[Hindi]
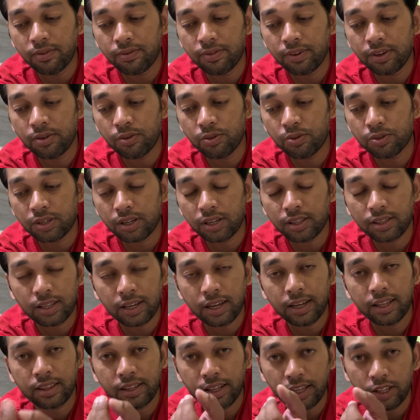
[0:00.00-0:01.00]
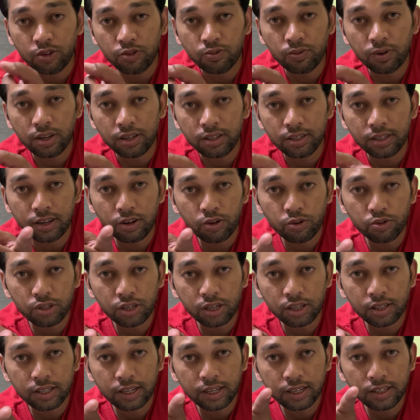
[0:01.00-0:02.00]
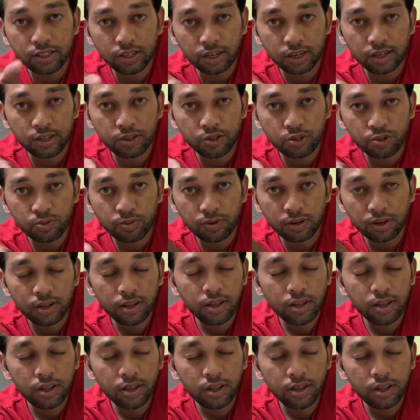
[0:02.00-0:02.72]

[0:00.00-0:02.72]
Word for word: फिर हो सकता है तेंदुआ या हो सकता है जंगली सुअर